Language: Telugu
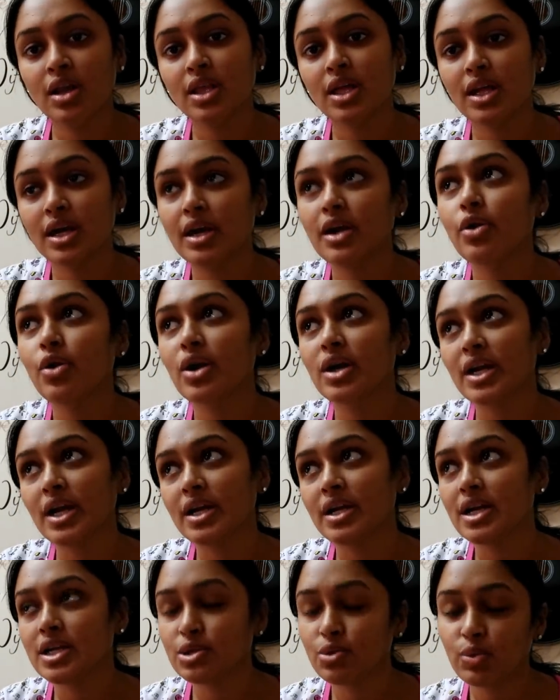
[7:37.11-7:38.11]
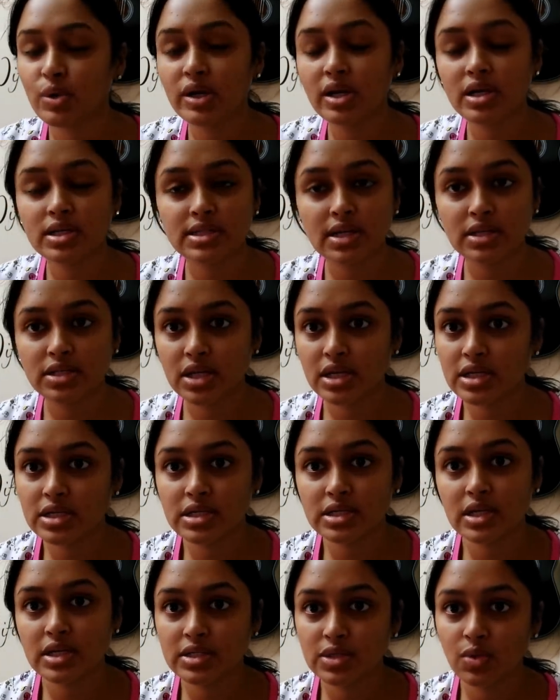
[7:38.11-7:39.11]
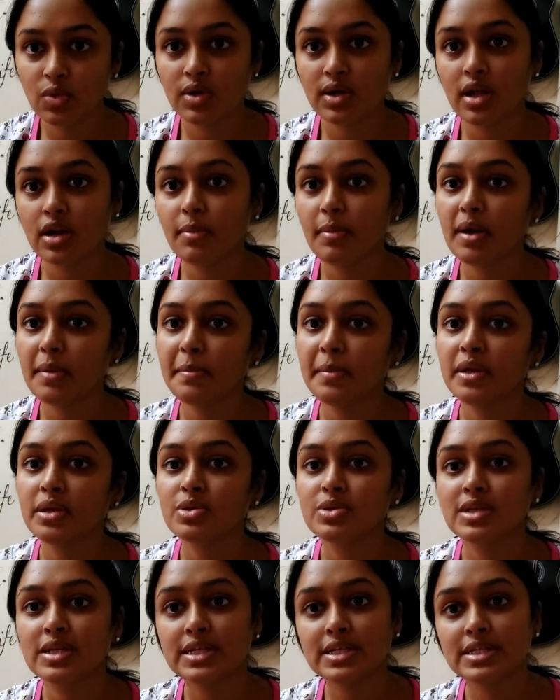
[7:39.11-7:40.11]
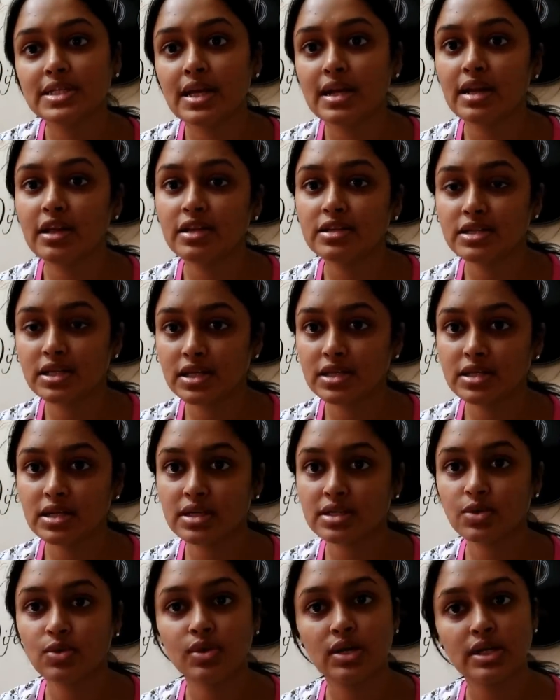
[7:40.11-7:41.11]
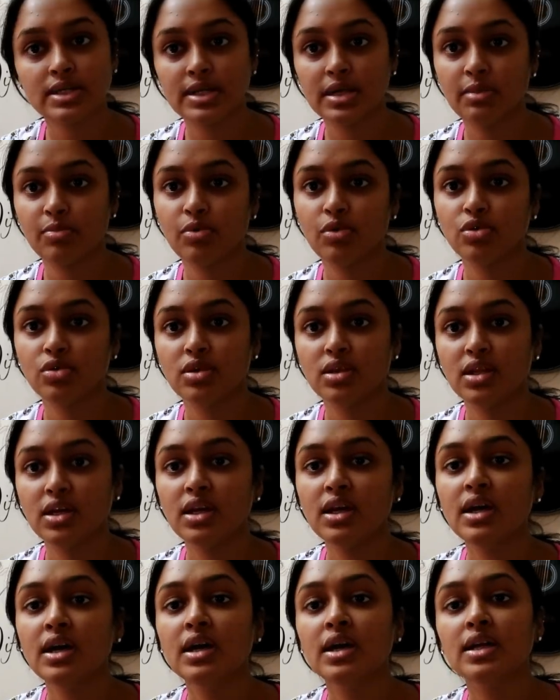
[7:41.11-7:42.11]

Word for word: నేనంటే ఒక టెన్ డేస్ ఫిఫ్టీన్ డేస్కే చేంజ్ చేస్తూ ఉంటాను బట్ మీరు సీజనల్లీ చేంజ్ చేసుకుంటే సరిపోతుంది